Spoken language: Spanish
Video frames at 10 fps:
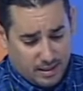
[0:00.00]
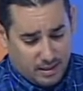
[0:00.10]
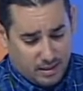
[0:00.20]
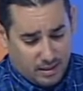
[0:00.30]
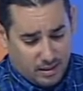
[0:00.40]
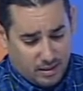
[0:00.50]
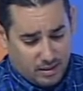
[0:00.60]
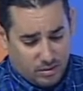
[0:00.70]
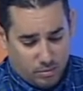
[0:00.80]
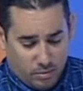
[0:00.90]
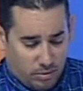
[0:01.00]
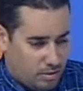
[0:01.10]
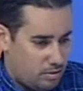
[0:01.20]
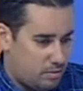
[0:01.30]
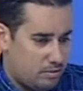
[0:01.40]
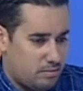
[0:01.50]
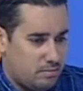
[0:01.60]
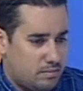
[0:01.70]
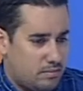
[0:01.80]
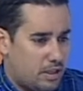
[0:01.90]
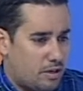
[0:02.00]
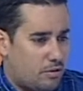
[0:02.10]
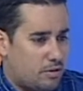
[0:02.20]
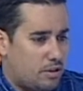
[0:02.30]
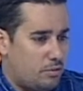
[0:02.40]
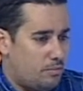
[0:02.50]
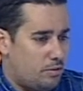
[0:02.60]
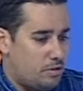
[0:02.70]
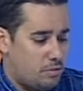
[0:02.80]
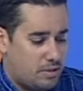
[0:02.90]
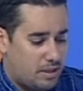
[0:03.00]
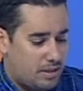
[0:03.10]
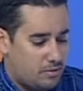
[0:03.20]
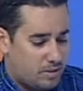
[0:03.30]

Eh, hubo un error que tuvimos que subsanar,